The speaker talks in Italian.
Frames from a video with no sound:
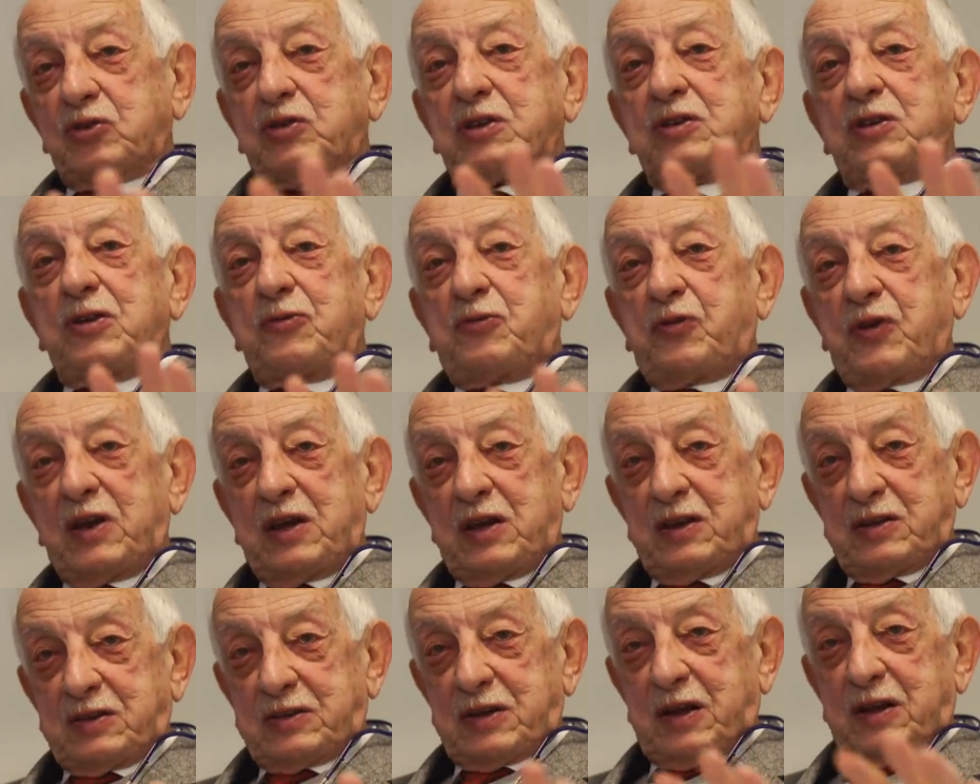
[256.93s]
di
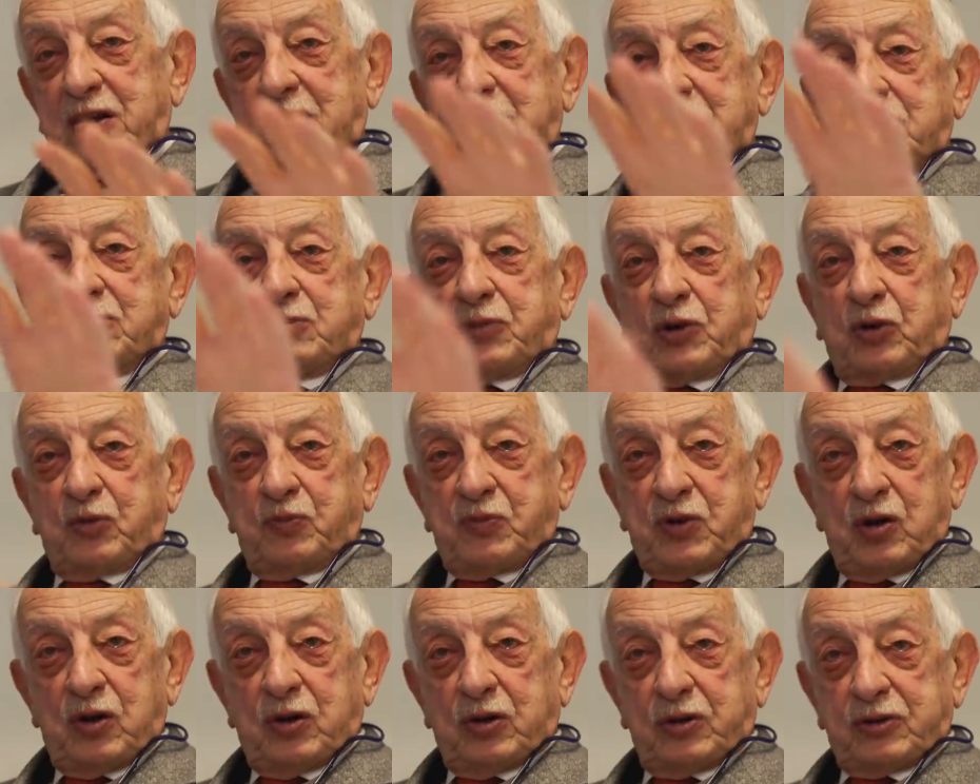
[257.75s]
difesa,
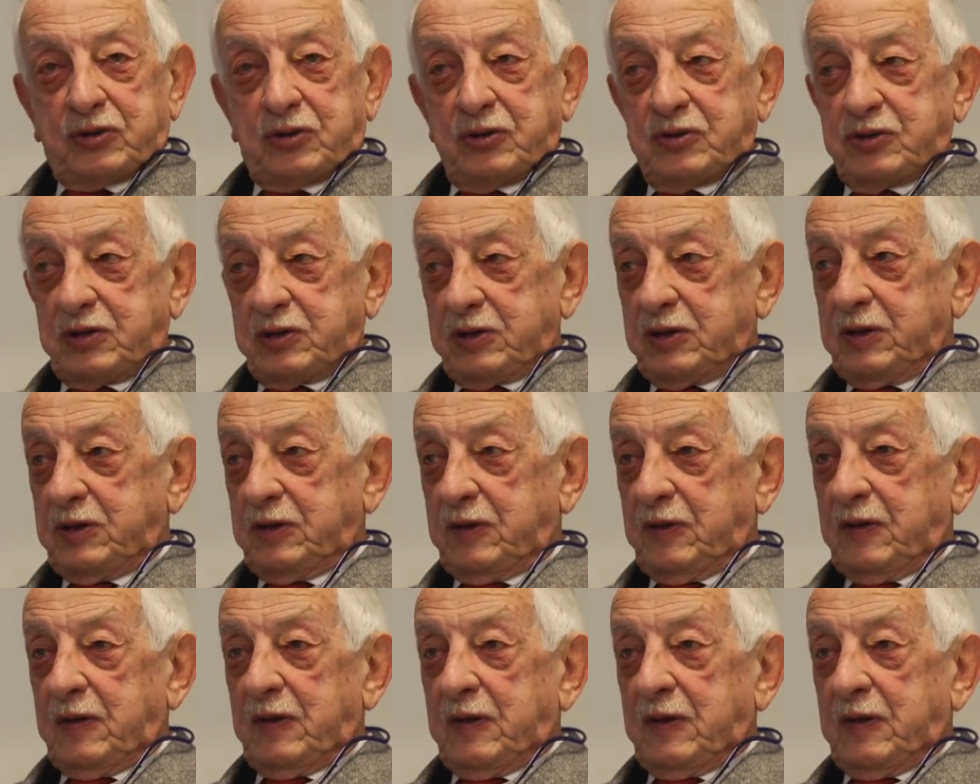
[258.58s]
probiotici,